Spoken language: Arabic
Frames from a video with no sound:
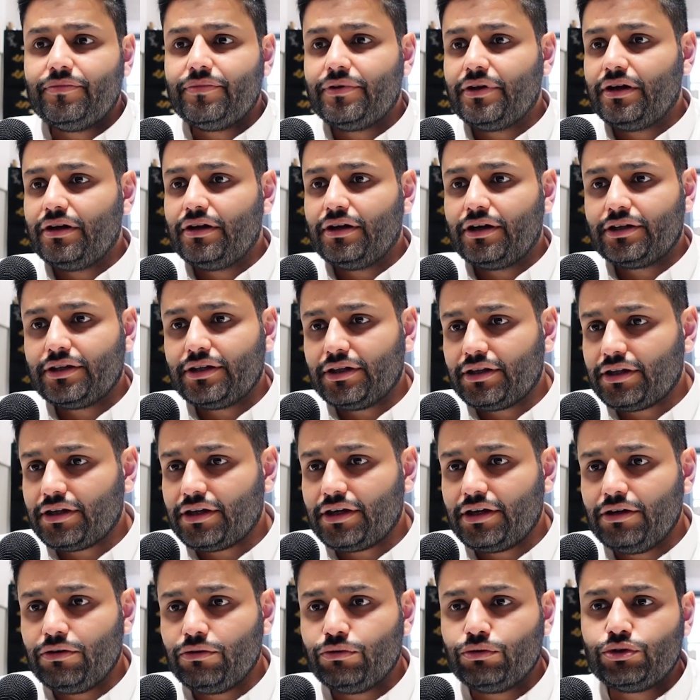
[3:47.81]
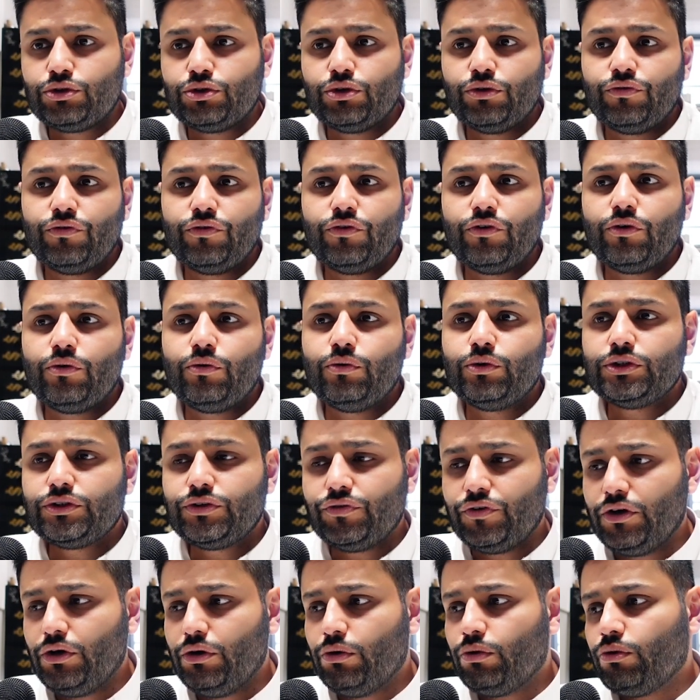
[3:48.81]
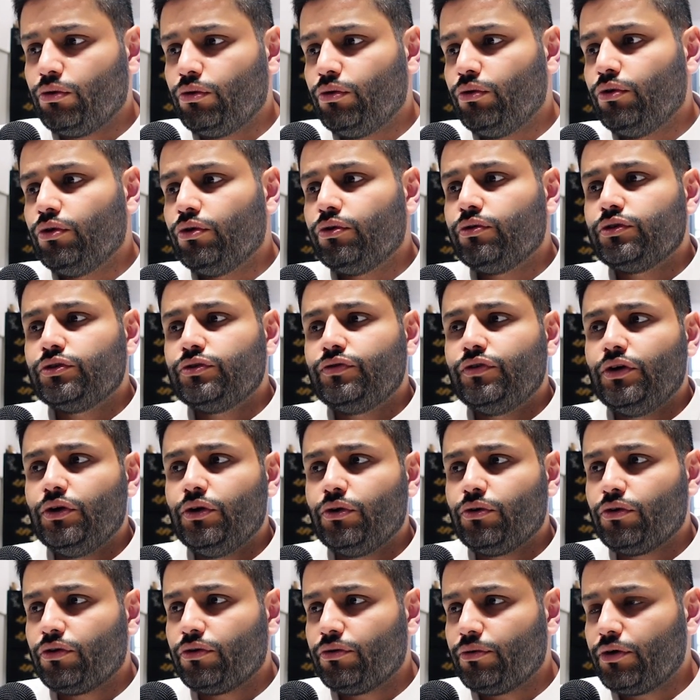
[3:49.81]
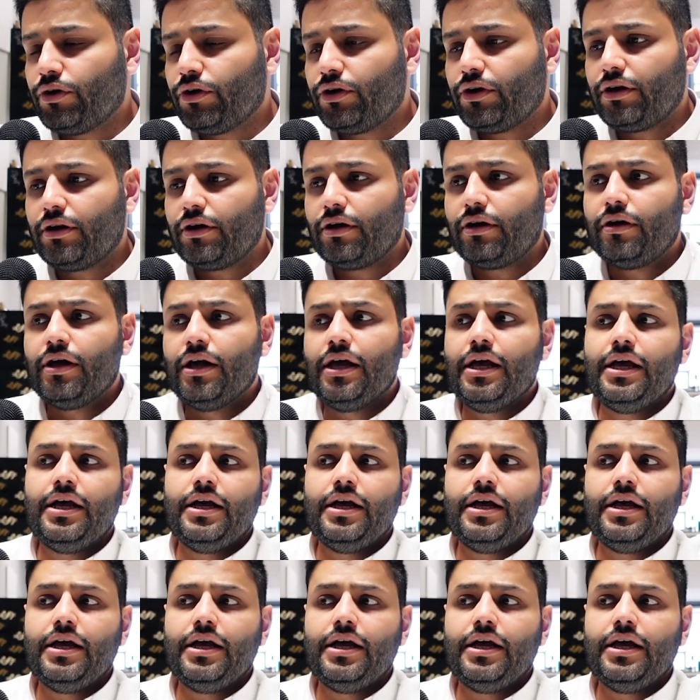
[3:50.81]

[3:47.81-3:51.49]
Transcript: انك تدخل وتشوف وش في عروض وش في عروض اخرى